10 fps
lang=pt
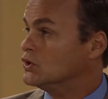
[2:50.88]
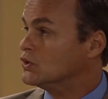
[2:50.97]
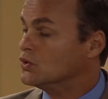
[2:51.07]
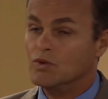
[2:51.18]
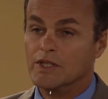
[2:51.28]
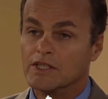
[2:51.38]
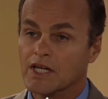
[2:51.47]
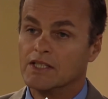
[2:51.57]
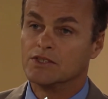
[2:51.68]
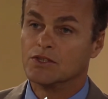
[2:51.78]
o Júlio
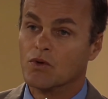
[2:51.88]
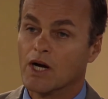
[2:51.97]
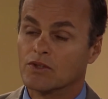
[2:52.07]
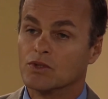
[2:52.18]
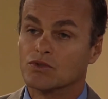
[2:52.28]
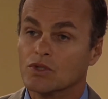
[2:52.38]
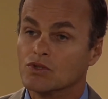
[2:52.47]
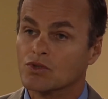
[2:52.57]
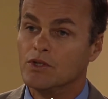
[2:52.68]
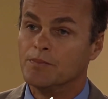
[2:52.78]
entrar nesse quarto. É só
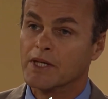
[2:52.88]
isso que eu lhe